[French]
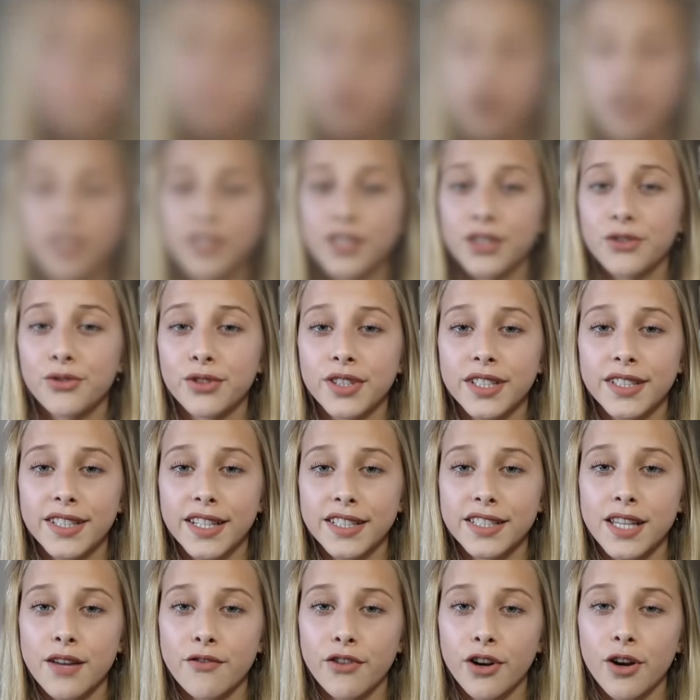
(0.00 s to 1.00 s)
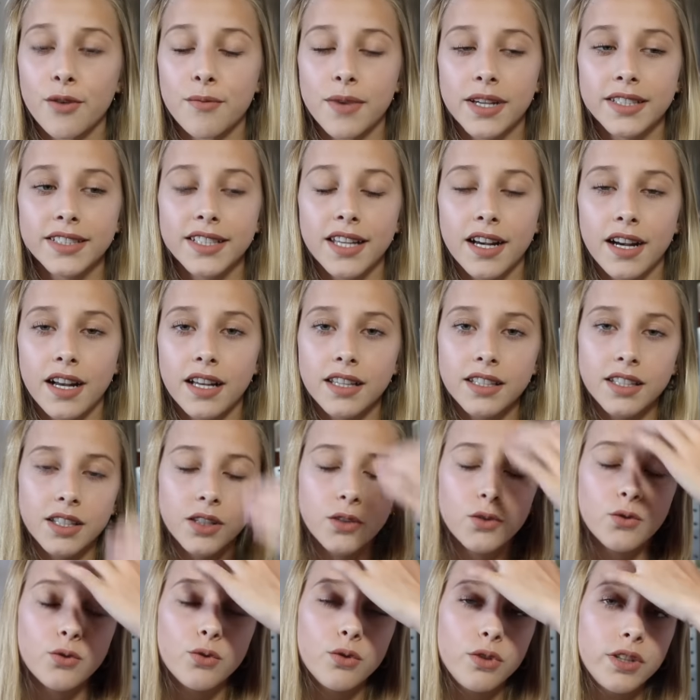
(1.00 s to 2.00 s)
Moi l'été je déteste avoir un mascara
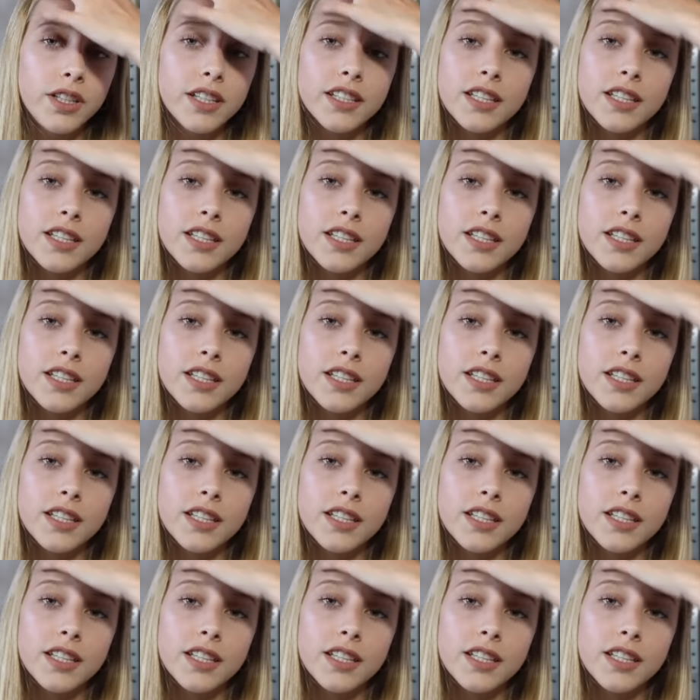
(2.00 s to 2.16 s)
qui coule,